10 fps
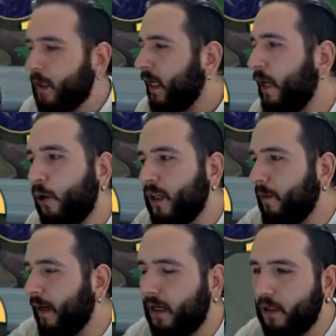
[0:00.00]
Önde
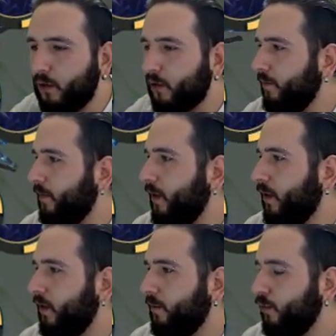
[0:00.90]
ben kalıyorum.
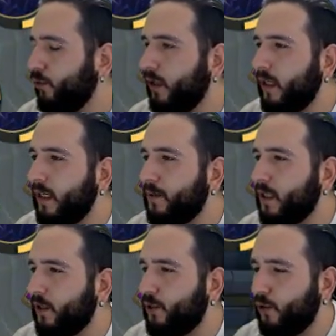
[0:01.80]
Büyücülerin hepsi
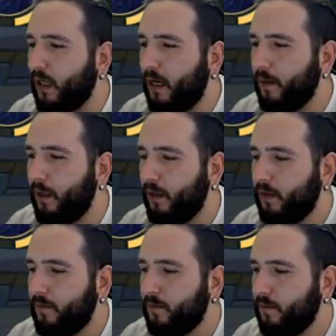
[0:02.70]
kaçıyor abi.
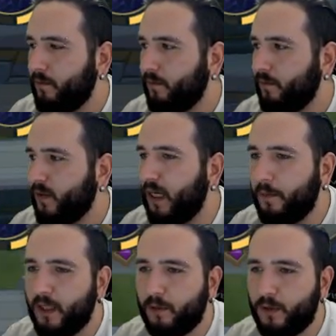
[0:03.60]

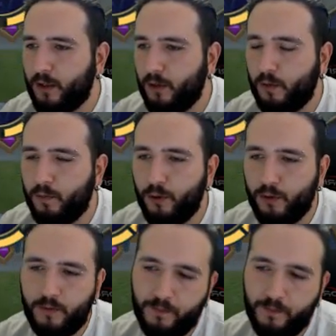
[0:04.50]
Yapacak bir şey yok buyurun.